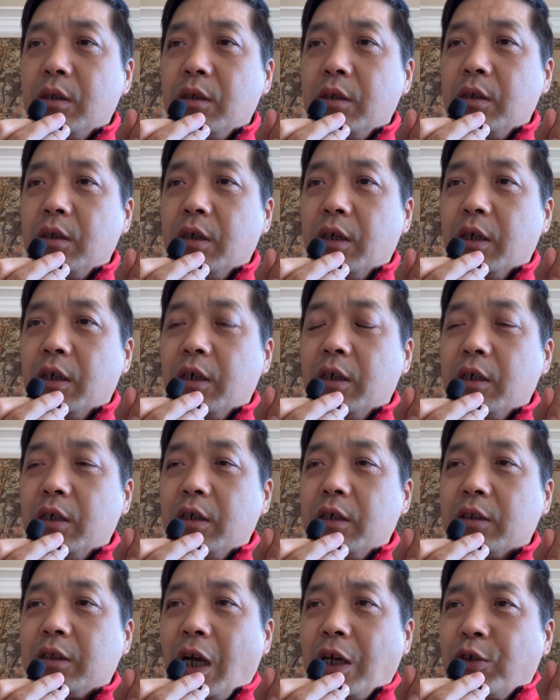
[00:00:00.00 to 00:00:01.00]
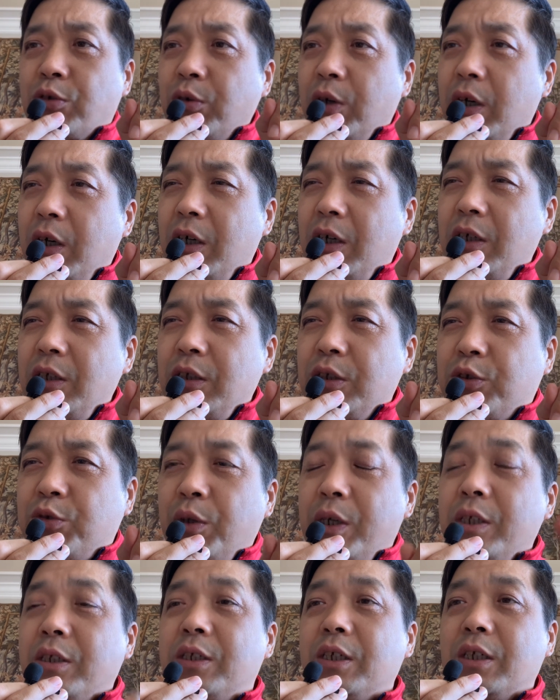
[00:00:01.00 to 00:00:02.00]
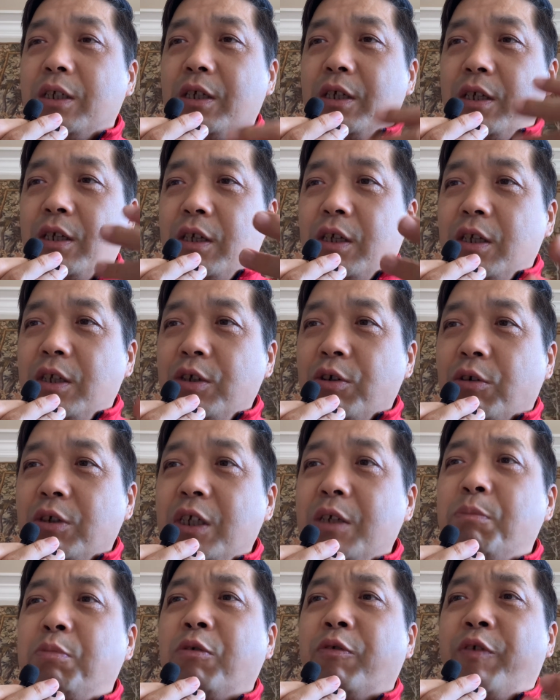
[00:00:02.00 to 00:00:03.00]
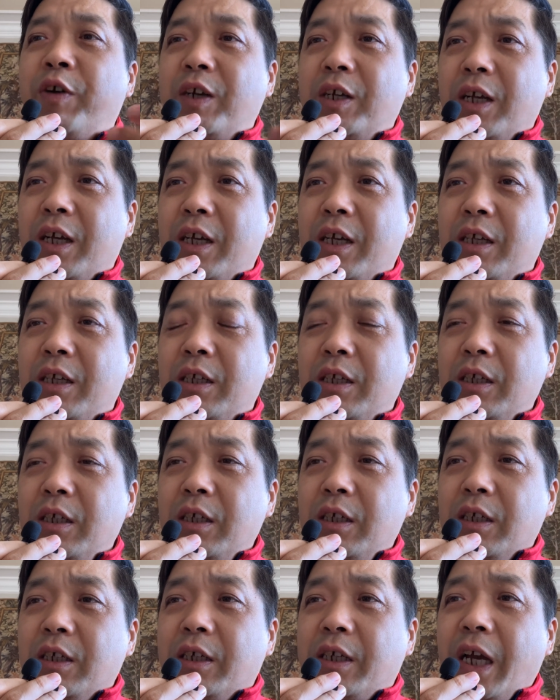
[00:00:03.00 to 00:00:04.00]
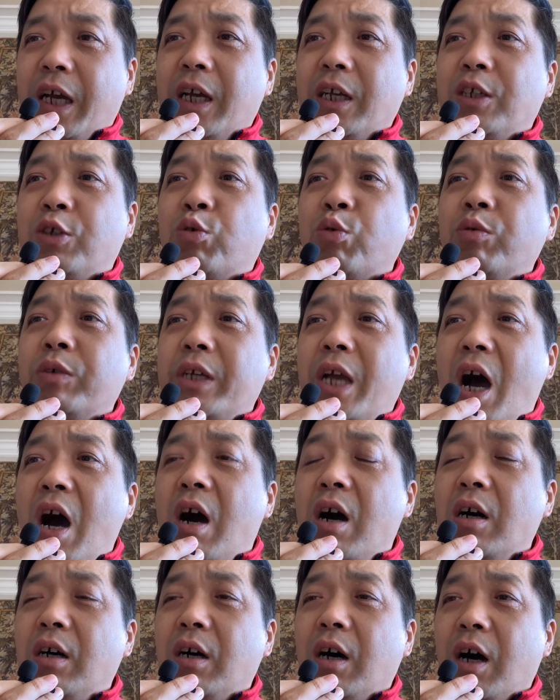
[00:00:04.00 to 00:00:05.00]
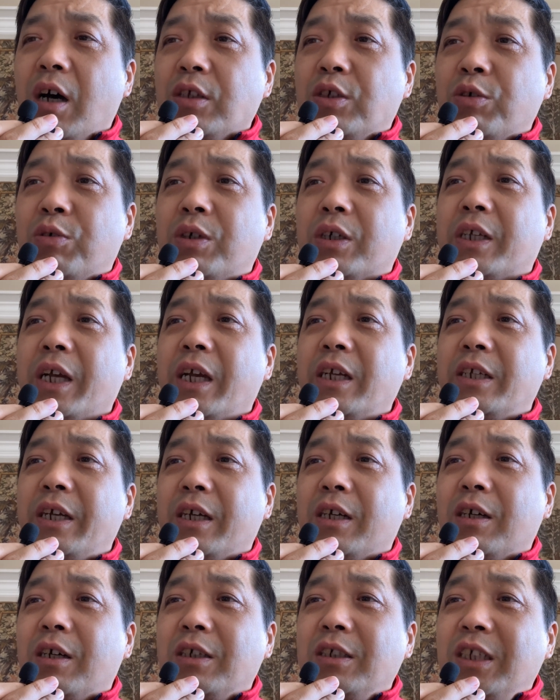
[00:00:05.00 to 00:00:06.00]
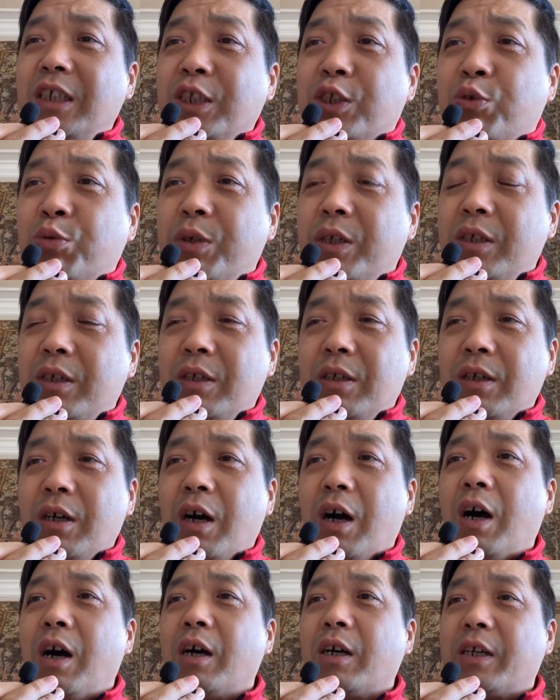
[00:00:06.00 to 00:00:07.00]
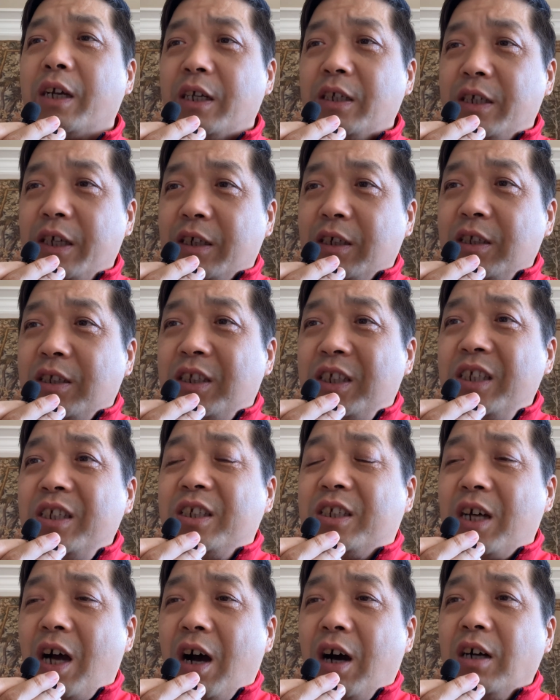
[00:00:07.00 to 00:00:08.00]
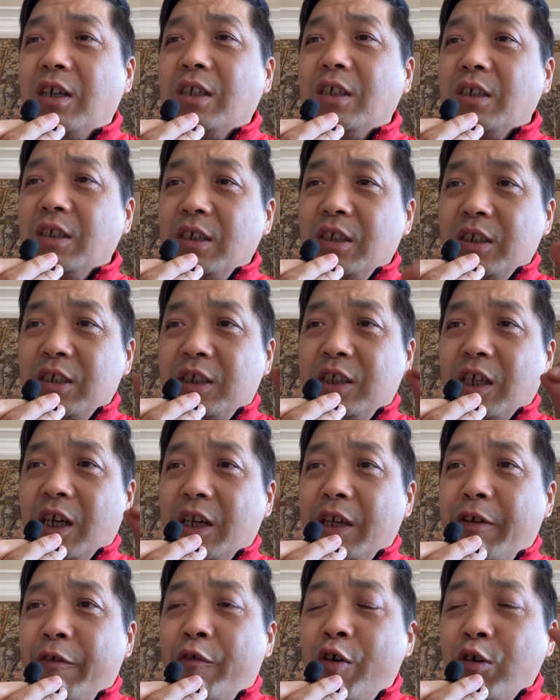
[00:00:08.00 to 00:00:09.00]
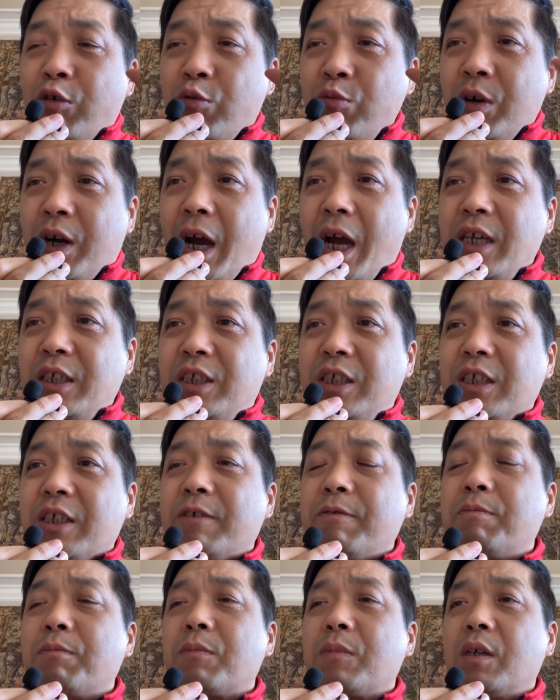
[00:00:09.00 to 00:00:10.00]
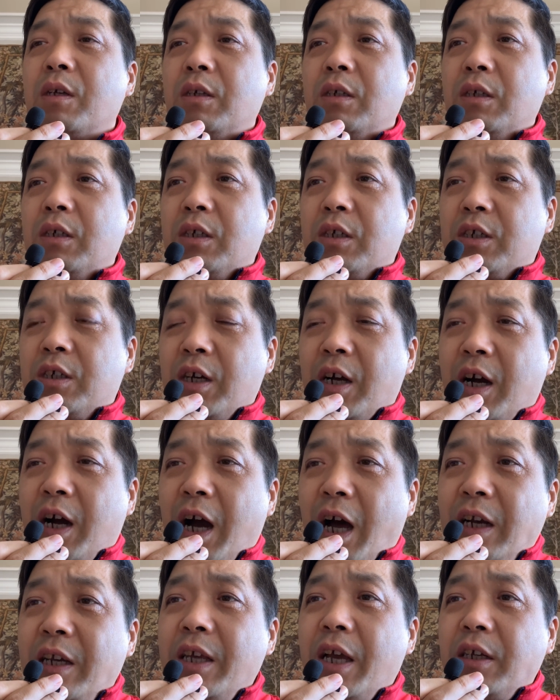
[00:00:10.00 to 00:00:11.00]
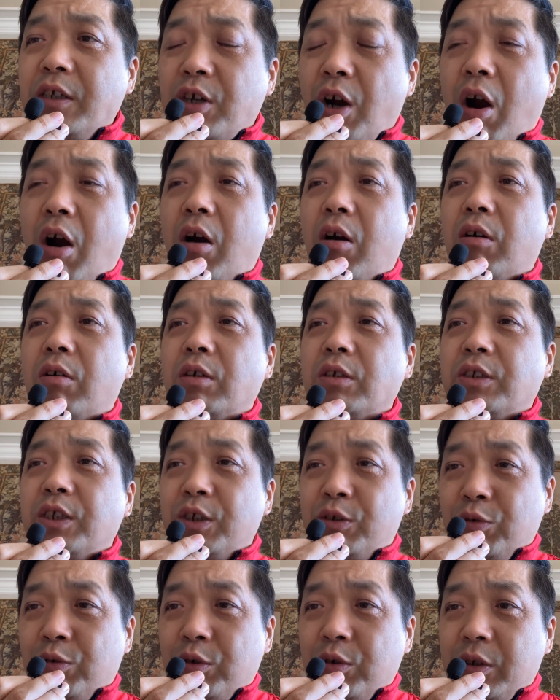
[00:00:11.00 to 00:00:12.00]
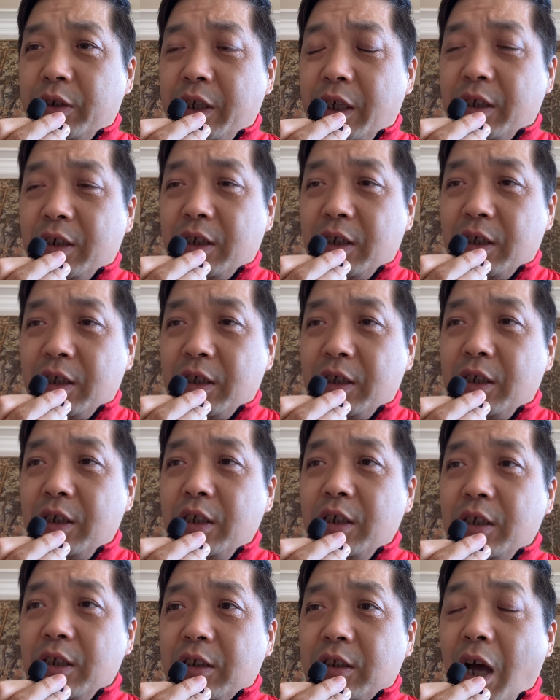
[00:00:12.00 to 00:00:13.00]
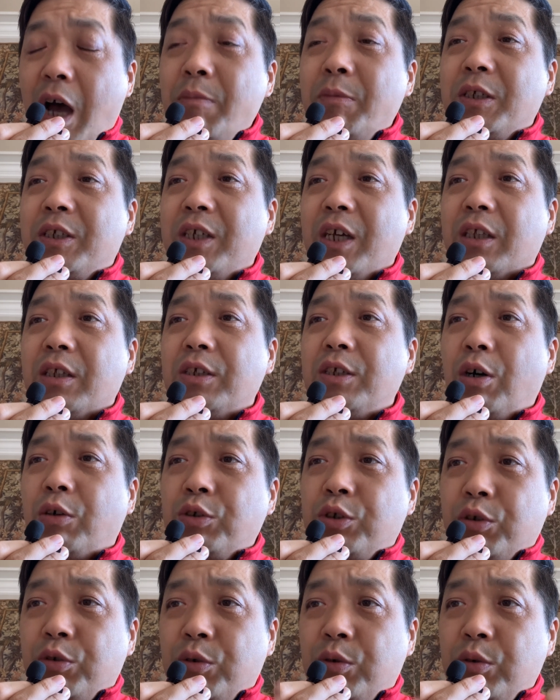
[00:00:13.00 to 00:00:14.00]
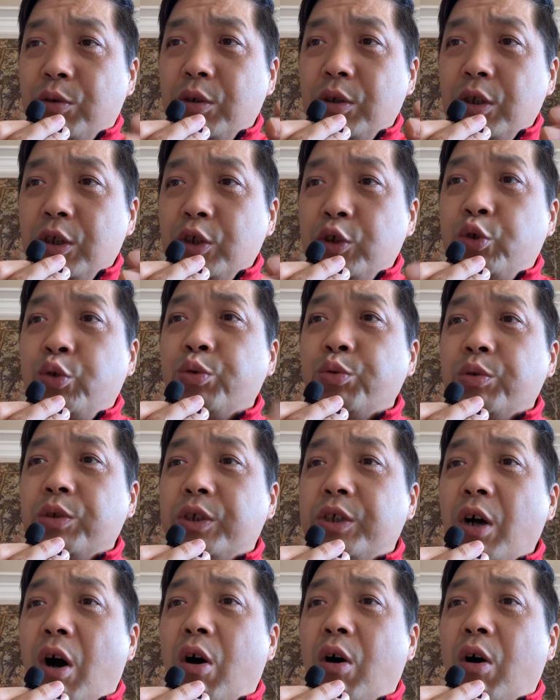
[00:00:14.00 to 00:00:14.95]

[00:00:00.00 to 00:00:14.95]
呃，他说最近有一部分人。给中央啊，就是给这个一尊啊，给这个金上写了一封公开信，是韩连朝。其中这个他们写的要求取消